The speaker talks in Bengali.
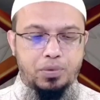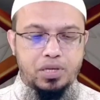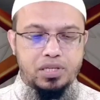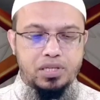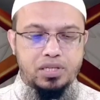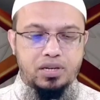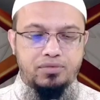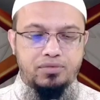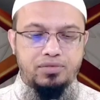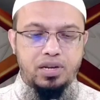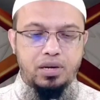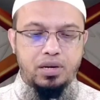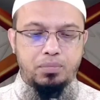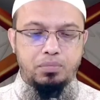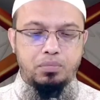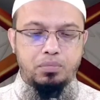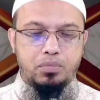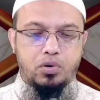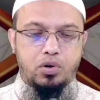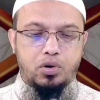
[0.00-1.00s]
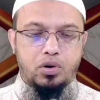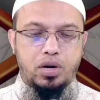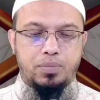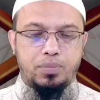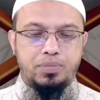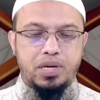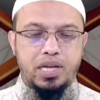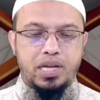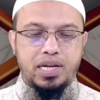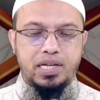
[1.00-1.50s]
এরপর ইসরাফিল মরল
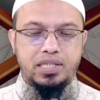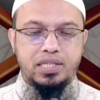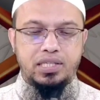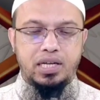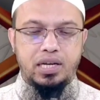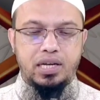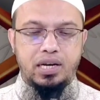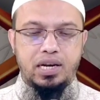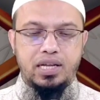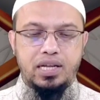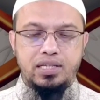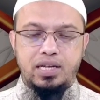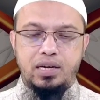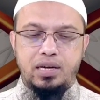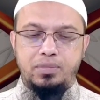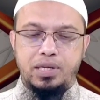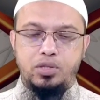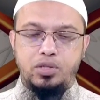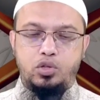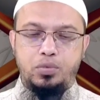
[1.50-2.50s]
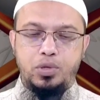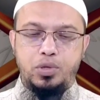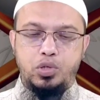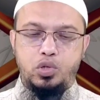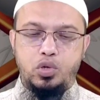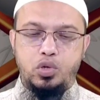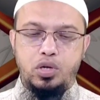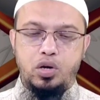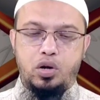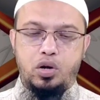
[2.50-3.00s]
আপনি লিখেছেন লেজারের মাধ্যমে
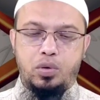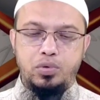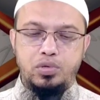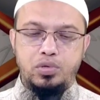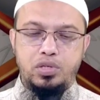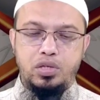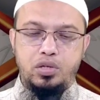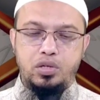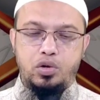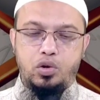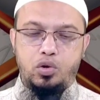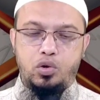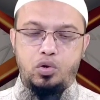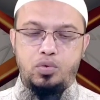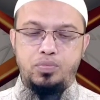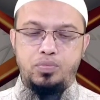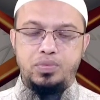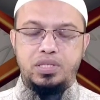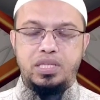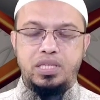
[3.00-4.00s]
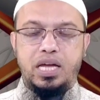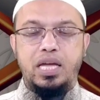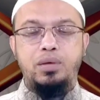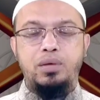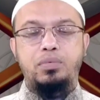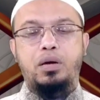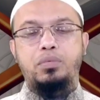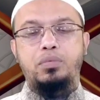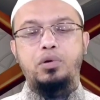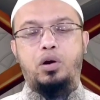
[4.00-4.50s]
শরীরের অবস্থিত লোম
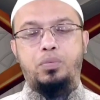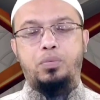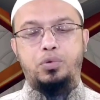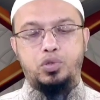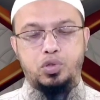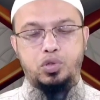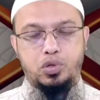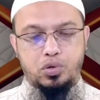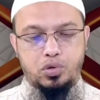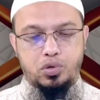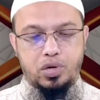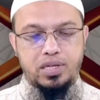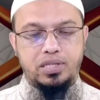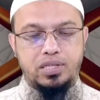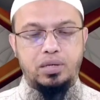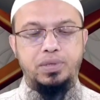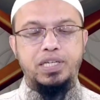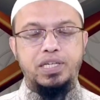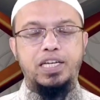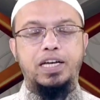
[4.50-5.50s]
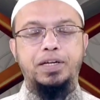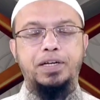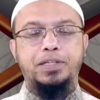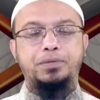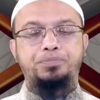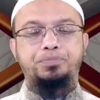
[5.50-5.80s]
স্থায়ীভাবে অপসারণ করা যাবে কি